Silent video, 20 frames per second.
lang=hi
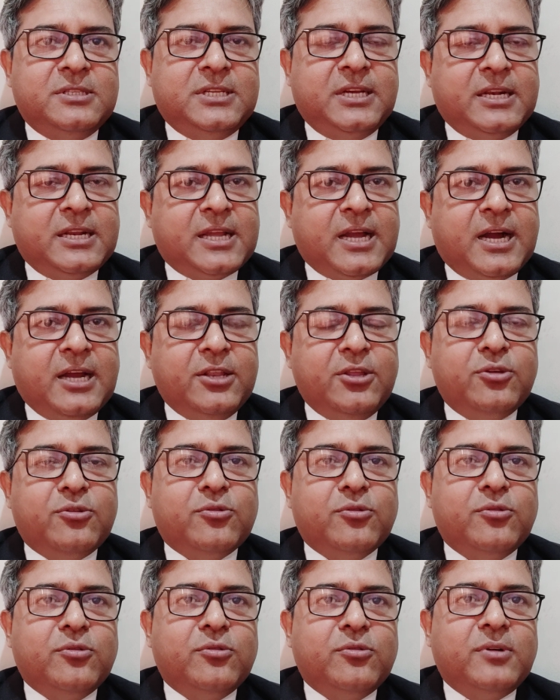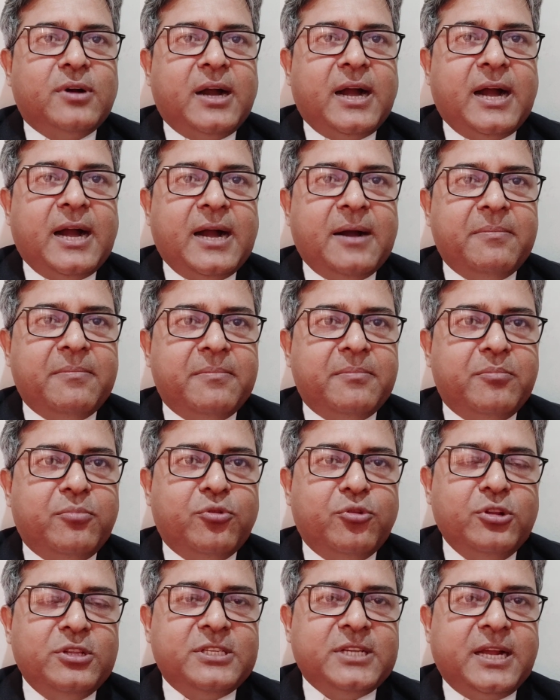जानकारी को आम
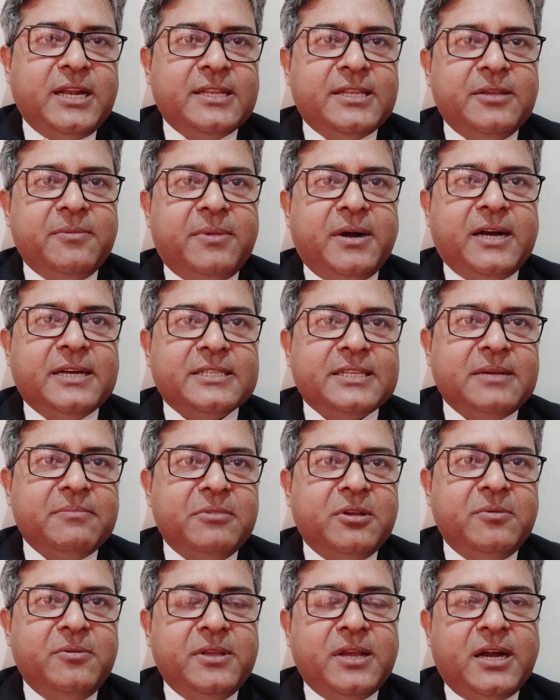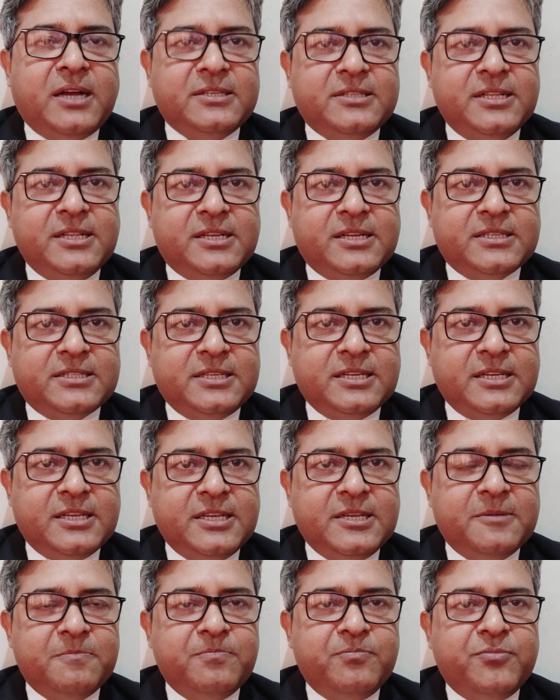बोलचाल की भाषा में भी हासिल कर
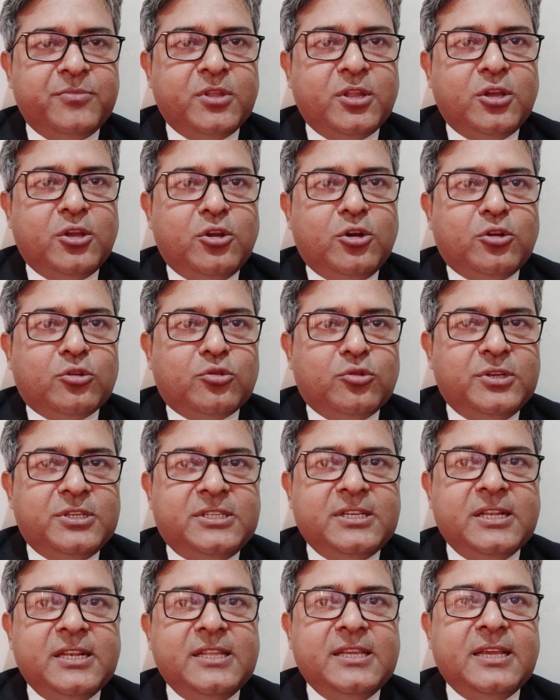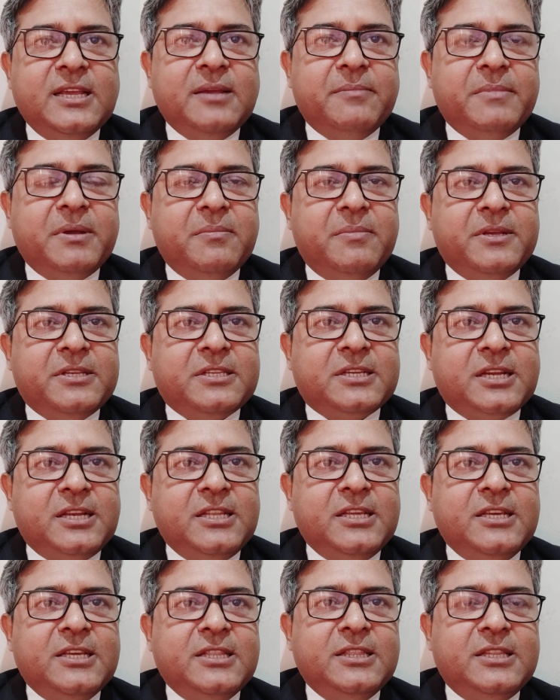सके तो इसीलिए मैं
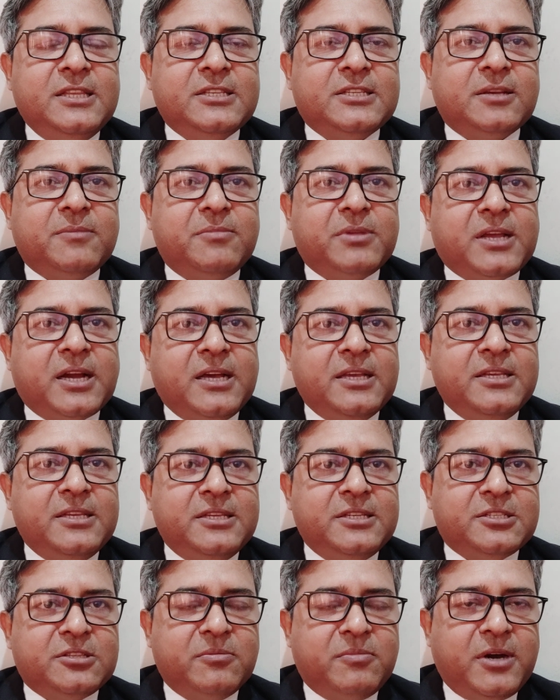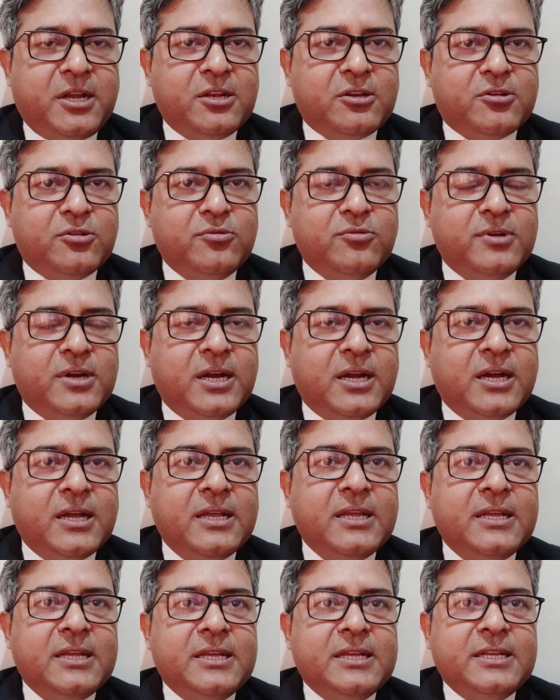बेसिकली हिंदी शब्द का ही इस्तेमाल करूँगा
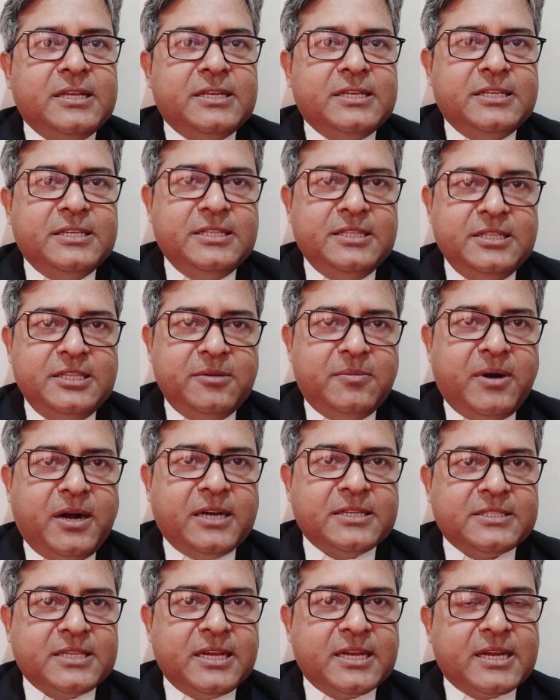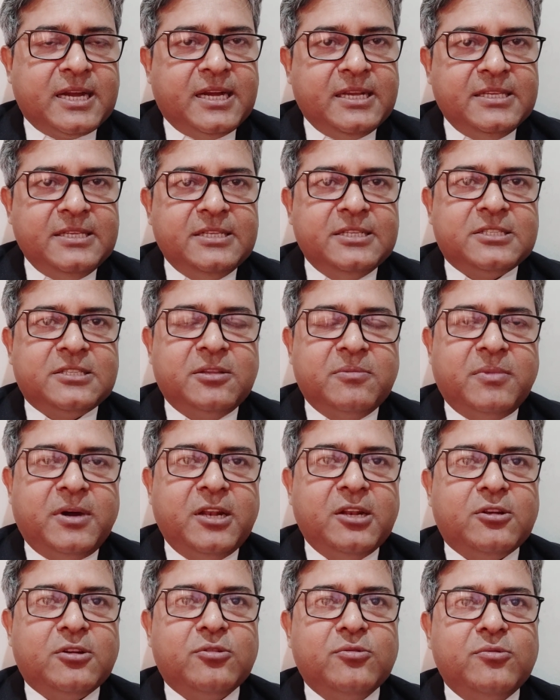हिंदी भाषा का ही
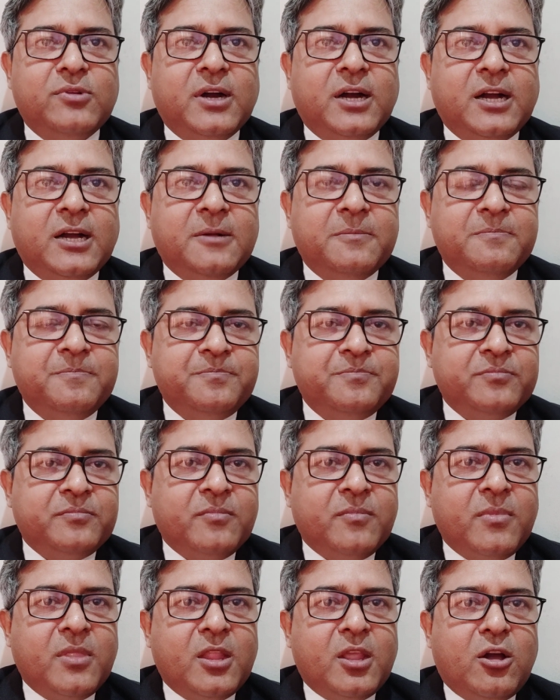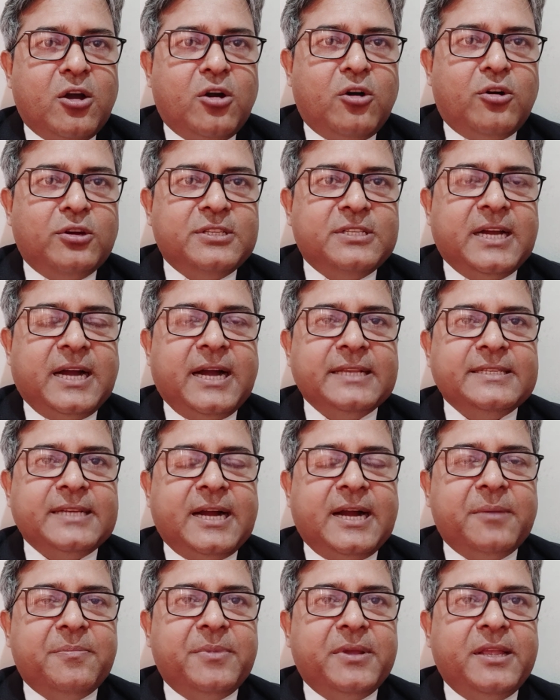इस्तेमाल करूँगा और जहाँ
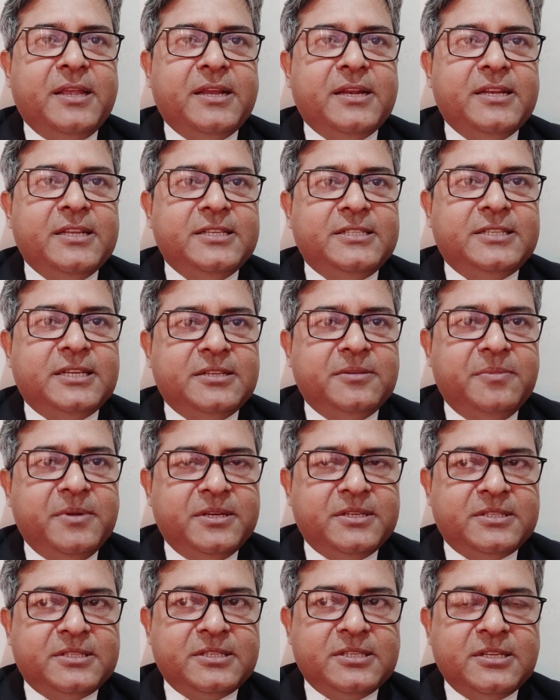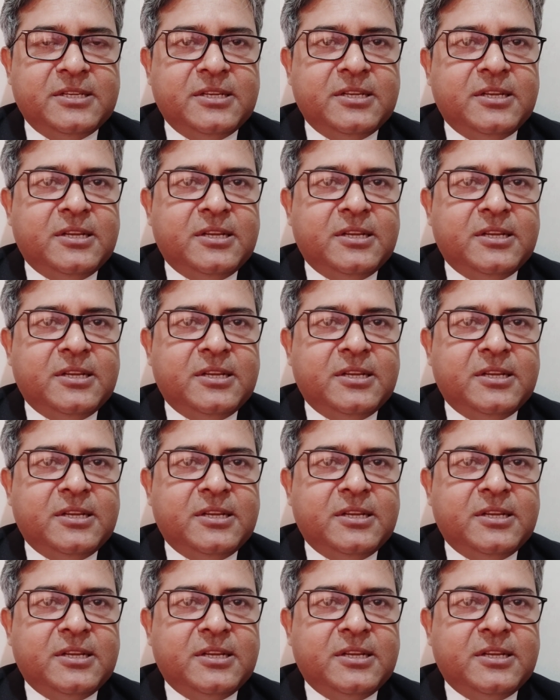जहाँ पे इंग्लिश जजमेंट्स